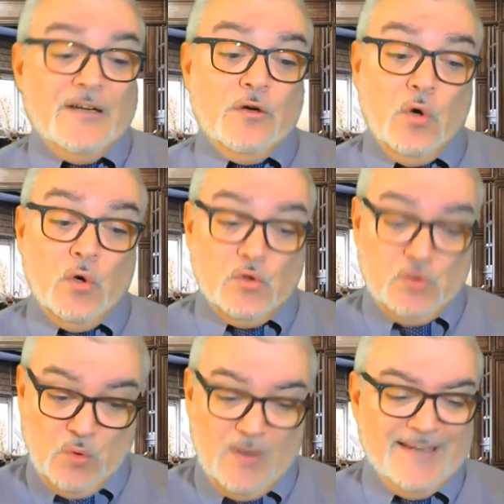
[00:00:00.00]
con los
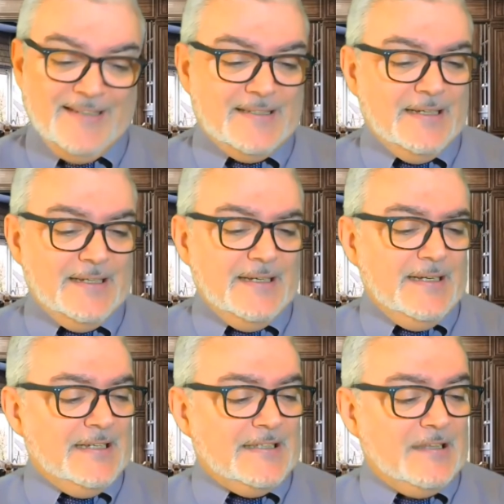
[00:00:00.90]
cuales
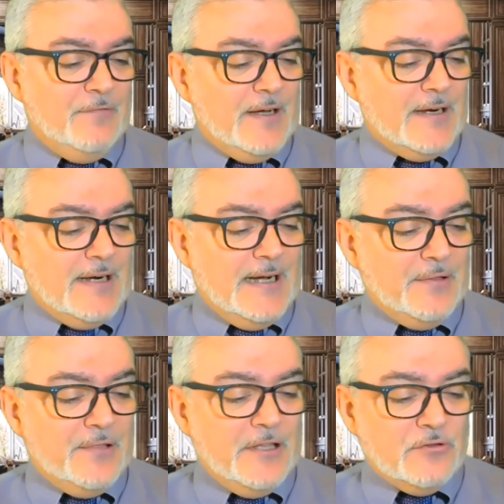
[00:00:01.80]
estafar a
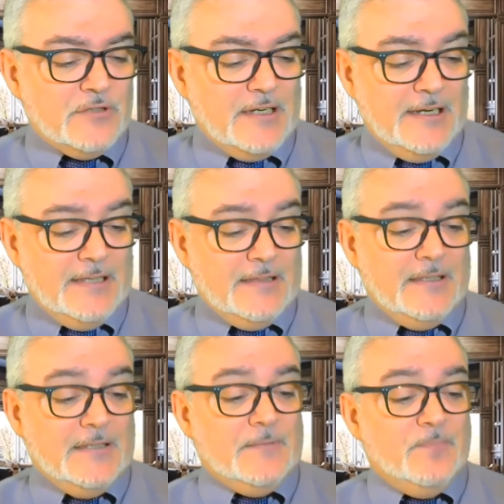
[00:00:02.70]
cientos de
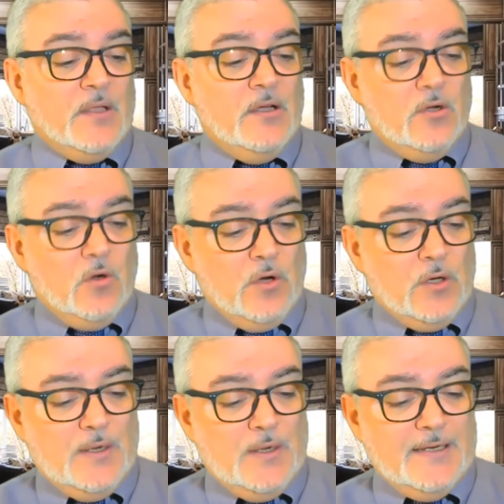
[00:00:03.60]
clientes, con lo
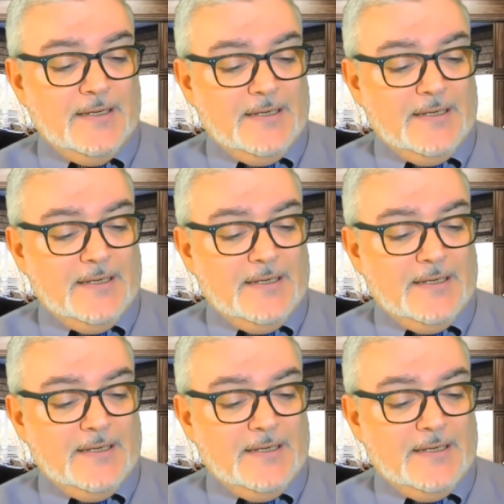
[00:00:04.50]
cual